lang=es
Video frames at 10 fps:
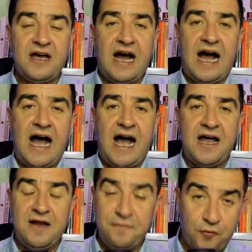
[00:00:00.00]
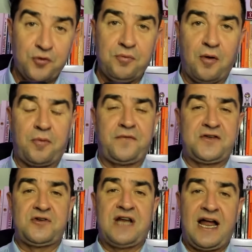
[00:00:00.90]
a el fútbol
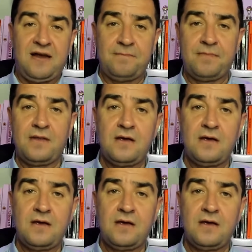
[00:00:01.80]
profesional,